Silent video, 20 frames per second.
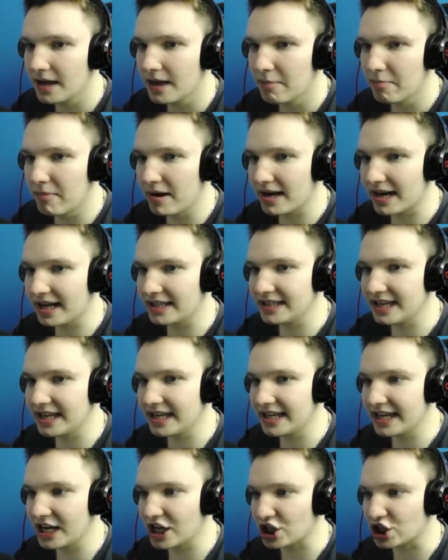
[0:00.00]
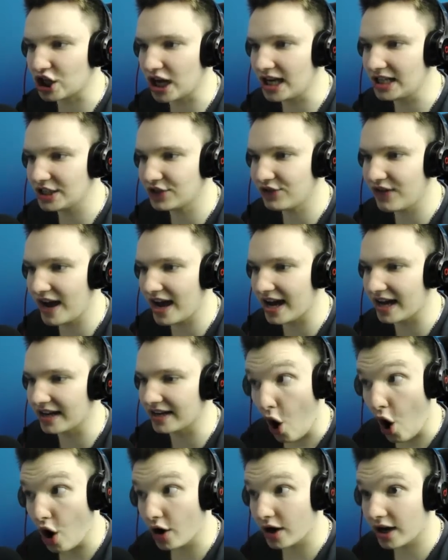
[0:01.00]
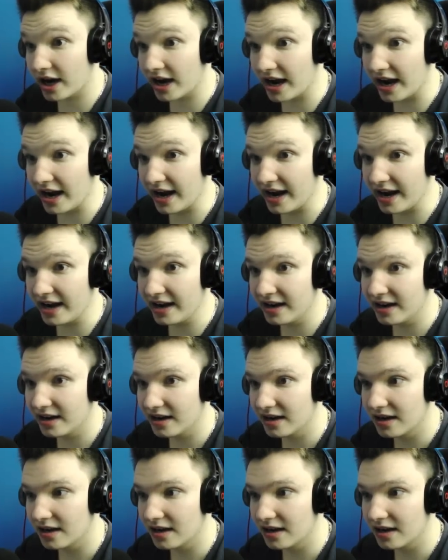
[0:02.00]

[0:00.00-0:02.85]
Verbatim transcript: Man kann ja jeder Scheiß werden. Okay.